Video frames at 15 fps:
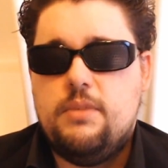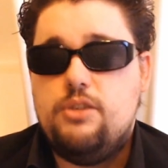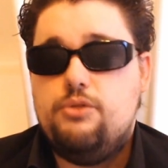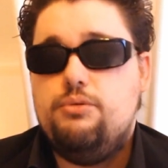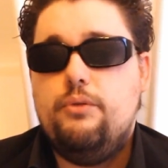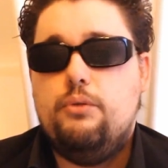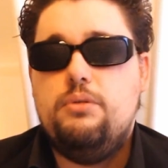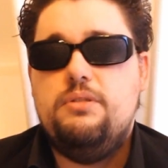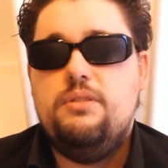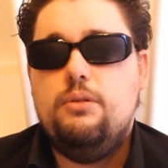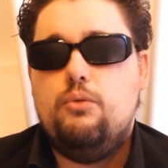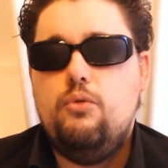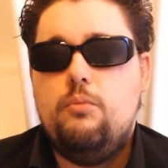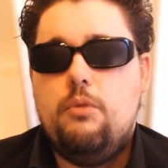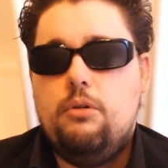suivre le
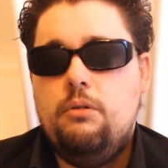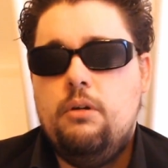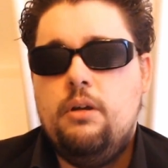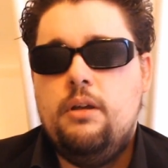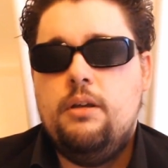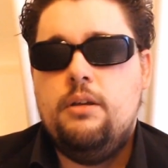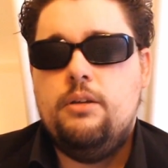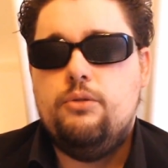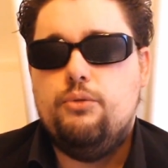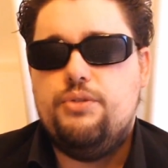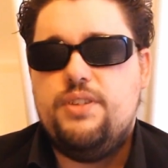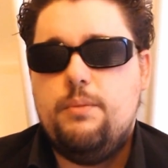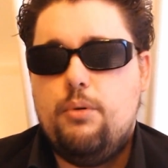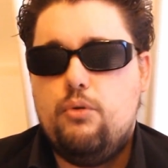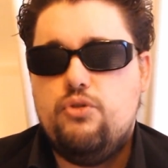déroulement de
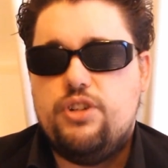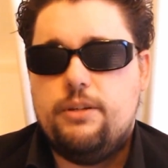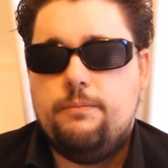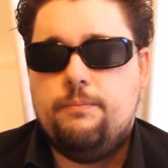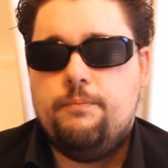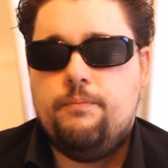ces projets.